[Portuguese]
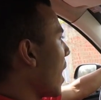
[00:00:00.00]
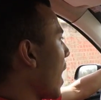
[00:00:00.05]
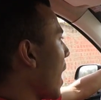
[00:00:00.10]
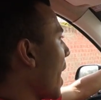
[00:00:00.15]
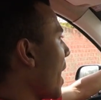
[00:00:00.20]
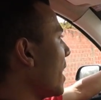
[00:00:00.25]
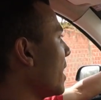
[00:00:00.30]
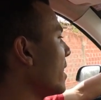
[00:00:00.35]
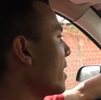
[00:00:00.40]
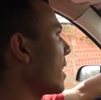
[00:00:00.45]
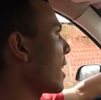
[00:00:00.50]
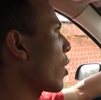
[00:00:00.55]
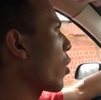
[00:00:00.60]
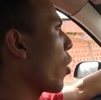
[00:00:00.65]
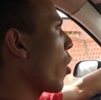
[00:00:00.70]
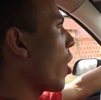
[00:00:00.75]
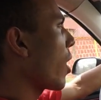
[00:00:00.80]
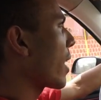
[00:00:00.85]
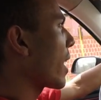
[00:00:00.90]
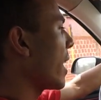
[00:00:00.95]
Aí você
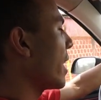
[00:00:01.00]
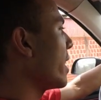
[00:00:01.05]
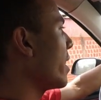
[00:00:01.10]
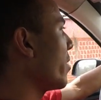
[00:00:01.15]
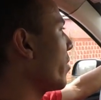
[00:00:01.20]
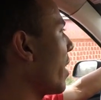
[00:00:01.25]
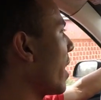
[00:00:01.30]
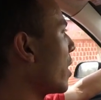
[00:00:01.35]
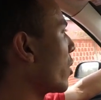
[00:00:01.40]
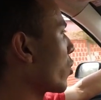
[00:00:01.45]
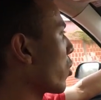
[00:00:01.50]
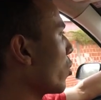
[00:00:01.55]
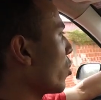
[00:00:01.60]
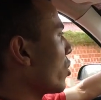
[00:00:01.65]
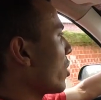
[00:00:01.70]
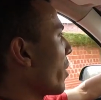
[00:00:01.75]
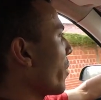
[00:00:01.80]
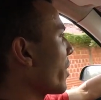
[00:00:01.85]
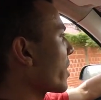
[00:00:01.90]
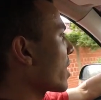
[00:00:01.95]
coloca aí, velho,
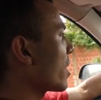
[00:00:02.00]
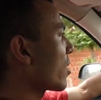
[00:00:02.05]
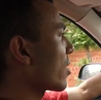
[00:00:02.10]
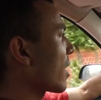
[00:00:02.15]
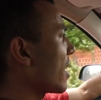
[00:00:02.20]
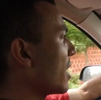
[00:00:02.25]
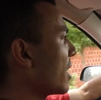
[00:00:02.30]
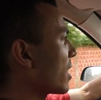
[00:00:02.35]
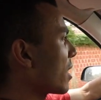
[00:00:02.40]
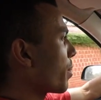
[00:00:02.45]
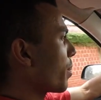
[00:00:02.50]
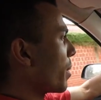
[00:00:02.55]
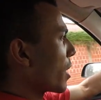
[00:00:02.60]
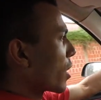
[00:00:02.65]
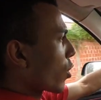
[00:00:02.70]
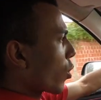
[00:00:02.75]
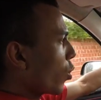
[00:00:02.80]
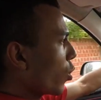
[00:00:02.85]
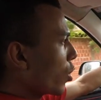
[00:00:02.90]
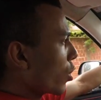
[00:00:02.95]
todo dia fazendo isso aí, esse
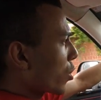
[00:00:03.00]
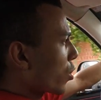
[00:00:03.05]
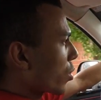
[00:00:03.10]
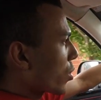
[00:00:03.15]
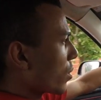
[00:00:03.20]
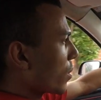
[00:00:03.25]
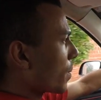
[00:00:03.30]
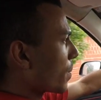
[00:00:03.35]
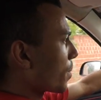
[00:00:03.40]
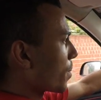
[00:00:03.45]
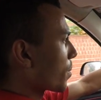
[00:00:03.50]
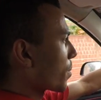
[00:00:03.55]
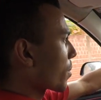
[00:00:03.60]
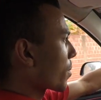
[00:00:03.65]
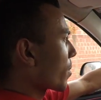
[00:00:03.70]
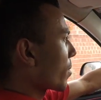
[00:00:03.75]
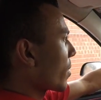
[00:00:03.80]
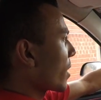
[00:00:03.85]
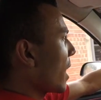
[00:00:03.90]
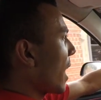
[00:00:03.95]
percurso,
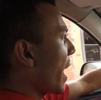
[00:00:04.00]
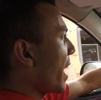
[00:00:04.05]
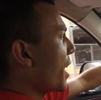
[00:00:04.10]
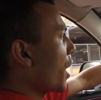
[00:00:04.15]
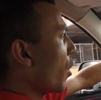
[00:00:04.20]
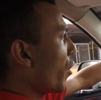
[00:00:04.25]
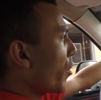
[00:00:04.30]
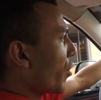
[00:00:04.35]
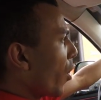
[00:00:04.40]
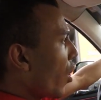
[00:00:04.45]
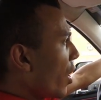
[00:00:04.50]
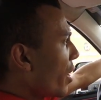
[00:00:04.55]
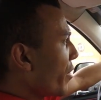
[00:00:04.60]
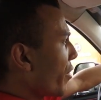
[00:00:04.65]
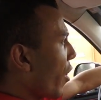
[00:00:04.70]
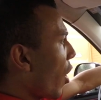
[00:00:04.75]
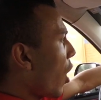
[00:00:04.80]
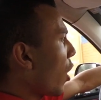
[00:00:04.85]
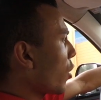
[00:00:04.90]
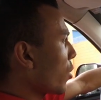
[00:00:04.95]
aí eu vou e
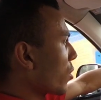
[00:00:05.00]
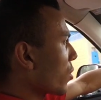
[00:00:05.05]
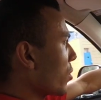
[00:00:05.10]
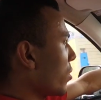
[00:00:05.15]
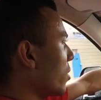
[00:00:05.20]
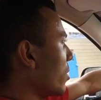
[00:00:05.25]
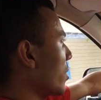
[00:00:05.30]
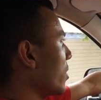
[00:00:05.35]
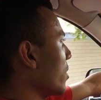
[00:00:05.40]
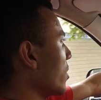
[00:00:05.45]
volto,